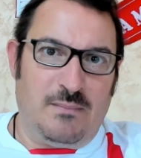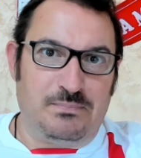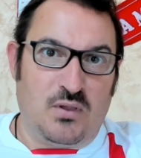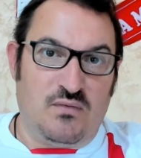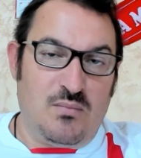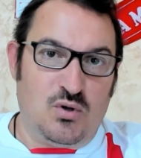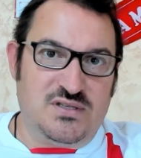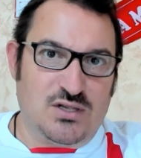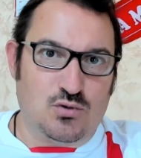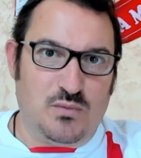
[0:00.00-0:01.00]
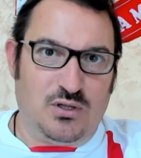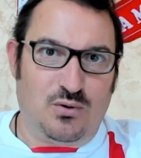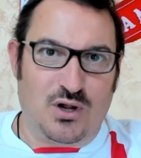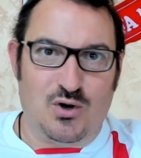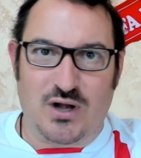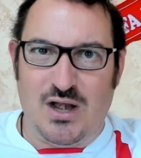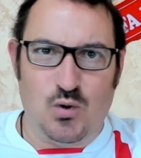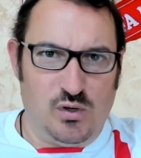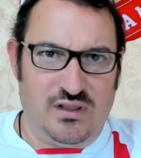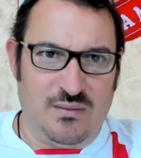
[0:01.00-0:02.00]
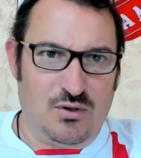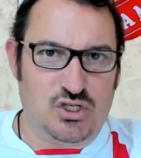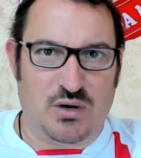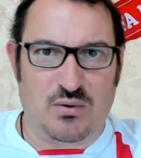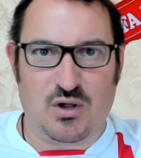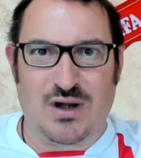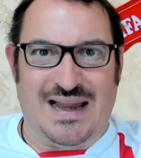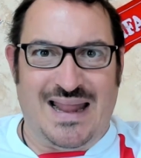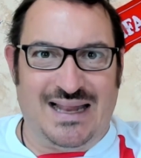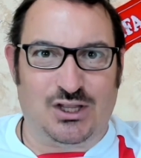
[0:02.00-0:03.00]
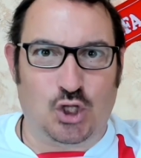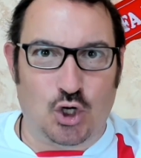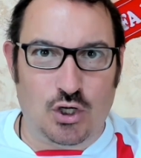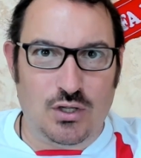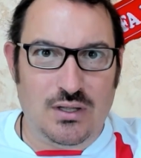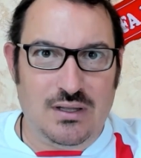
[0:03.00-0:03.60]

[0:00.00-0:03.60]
dove il Monza ha subito un rigore all'ultimo, c'era un rigore netto,